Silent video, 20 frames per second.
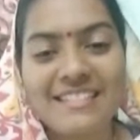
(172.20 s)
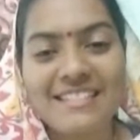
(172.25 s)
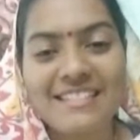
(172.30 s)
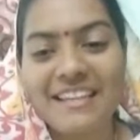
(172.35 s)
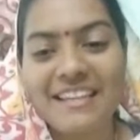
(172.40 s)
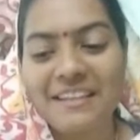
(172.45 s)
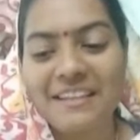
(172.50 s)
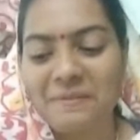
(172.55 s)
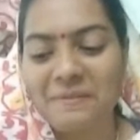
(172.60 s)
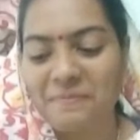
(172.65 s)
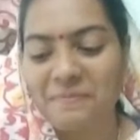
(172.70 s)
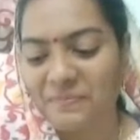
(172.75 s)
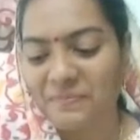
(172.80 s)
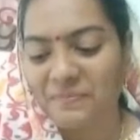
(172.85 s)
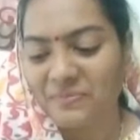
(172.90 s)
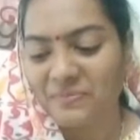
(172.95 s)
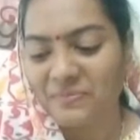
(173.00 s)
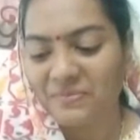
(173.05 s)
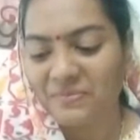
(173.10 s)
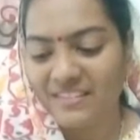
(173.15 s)
আজকে
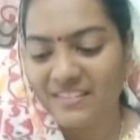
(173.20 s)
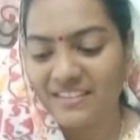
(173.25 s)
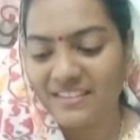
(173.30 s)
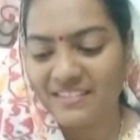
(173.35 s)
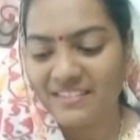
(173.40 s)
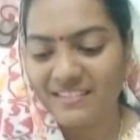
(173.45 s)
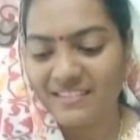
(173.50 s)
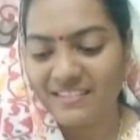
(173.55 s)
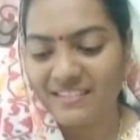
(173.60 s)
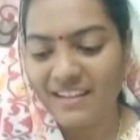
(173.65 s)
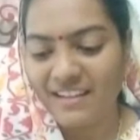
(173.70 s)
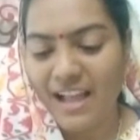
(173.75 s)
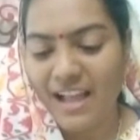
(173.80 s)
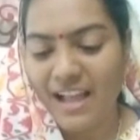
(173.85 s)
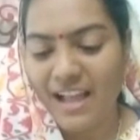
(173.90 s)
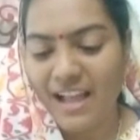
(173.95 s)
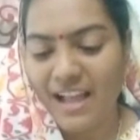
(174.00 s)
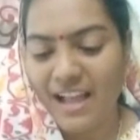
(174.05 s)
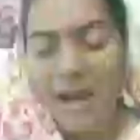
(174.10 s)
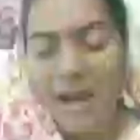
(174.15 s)

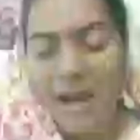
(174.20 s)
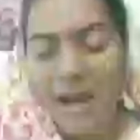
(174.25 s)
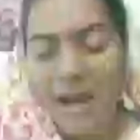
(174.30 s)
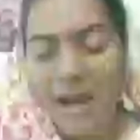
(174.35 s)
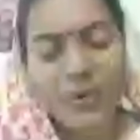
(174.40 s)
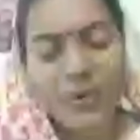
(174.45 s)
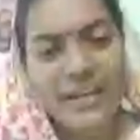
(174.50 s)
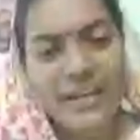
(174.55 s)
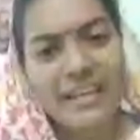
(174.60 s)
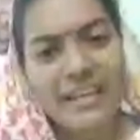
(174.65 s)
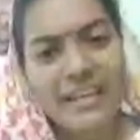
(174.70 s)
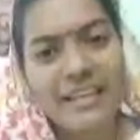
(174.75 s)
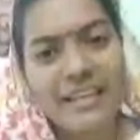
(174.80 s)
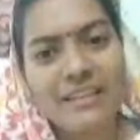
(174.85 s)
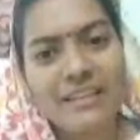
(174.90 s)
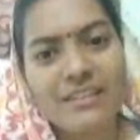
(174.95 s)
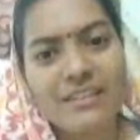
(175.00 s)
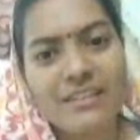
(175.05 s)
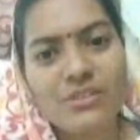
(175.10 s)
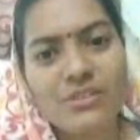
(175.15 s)
আমরাও অনেক
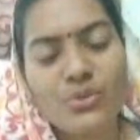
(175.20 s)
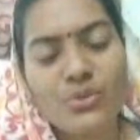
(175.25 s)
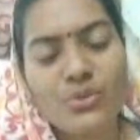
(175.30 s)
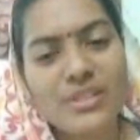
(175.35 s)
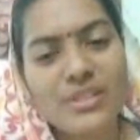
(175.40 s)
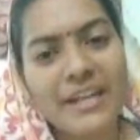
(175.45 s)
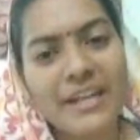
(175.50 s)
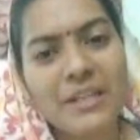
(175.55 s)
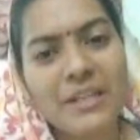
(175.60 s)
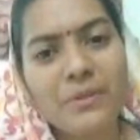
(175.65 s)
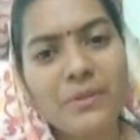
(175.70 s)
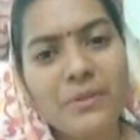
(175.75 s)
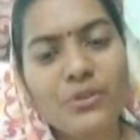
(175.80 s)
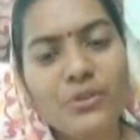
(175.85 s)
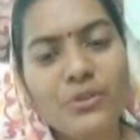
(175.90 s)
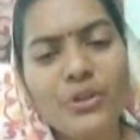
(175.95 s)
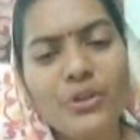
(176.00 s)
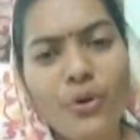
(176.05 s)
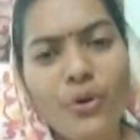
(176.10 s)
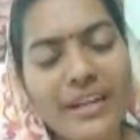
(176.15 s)
সোসাইটির
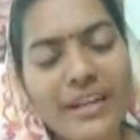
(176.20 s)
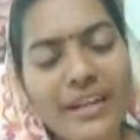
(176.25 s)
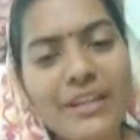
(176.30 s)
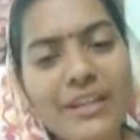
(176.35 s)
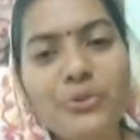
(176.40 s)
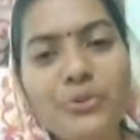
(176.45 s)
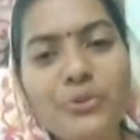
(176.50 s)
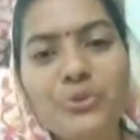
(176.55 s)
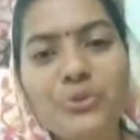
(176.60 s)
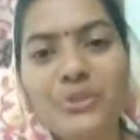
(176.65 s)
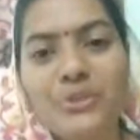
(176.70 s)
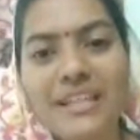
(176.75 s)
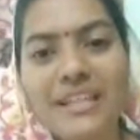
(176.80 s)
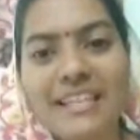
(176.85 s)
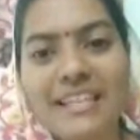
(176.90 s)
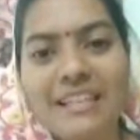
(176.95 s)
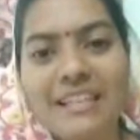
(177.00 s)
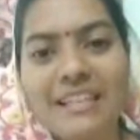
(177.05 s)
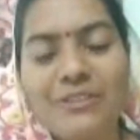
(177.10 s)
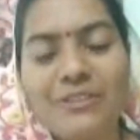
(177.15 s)
ভিতরে অনেক গুরু
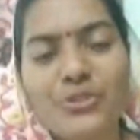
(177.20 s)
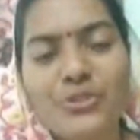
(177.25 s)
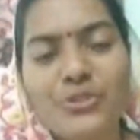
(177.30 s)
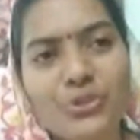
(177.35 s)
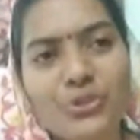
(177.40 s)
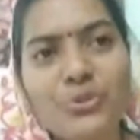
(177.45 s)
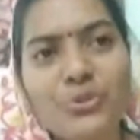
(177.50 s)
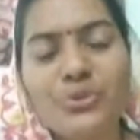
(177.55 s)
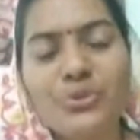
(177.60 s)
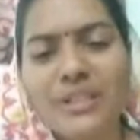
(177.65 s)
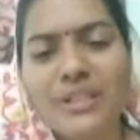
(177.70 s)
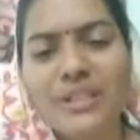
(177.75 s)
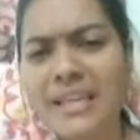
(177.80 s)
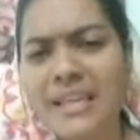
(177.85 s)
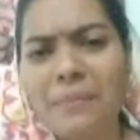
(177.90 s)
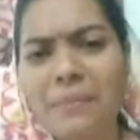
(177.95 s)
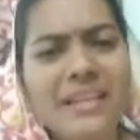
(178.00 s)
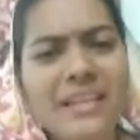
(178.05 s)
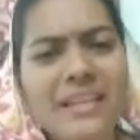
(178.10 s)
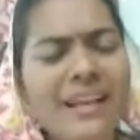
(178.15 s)
দেখি সদ্গুরু দেখি
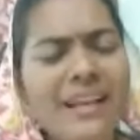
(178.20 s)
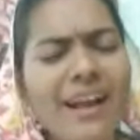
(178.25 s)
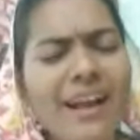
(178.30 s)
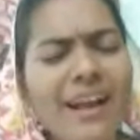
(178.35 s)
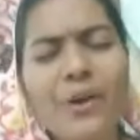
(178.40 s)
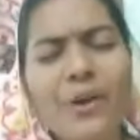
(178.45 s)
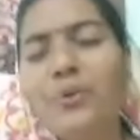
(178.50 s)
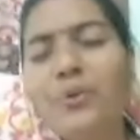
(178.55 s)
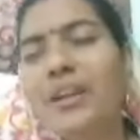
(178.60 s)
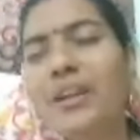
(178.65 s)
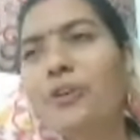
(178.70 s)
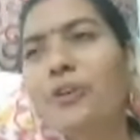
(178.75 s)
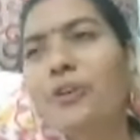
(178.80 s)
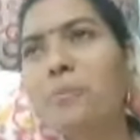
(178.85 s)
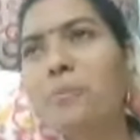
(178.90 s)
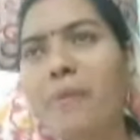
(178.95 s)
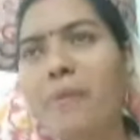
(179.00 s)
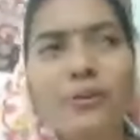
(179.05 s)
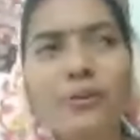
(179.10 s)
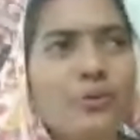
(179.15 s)
আমি কাউকে
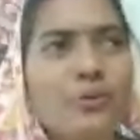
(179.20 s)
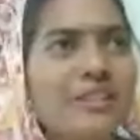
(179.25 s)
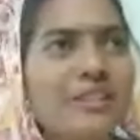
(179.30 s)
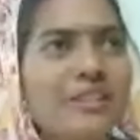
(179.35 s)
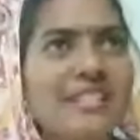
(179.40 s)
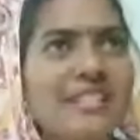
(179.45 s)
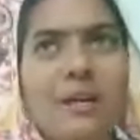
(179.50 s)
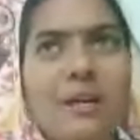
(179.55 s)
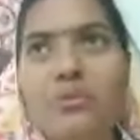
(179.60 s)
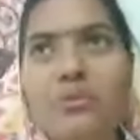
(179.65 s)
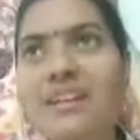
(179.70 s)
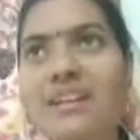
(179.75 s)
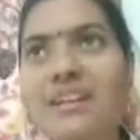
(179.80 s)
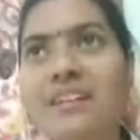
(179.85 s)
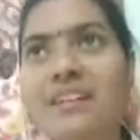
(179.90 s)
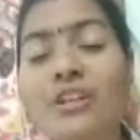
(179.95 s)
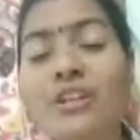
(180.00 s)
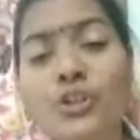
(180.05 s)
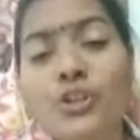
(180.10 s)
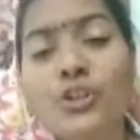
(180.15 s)
কম্পেয়ার করতে যাব না
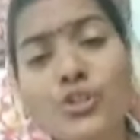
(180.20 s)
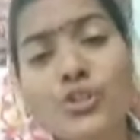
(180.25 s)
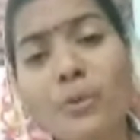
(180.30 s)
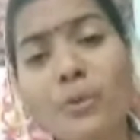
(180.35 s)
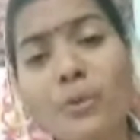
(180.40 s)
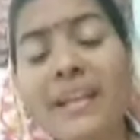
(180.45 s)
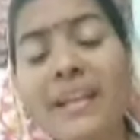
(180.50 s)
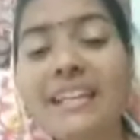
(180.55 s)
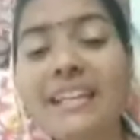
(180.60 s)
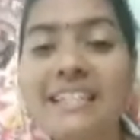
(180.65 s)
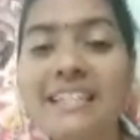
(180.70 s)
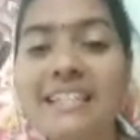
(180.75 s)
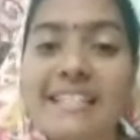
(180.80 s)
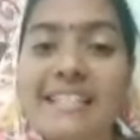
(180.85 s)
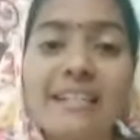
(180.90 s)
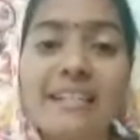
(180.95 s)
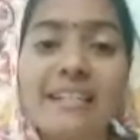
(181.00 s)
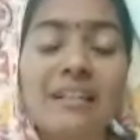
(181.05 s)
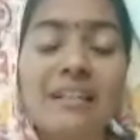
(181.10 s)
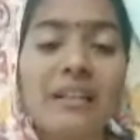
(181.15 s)
সবাই
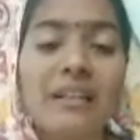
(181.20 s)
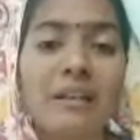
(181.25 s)
নিজের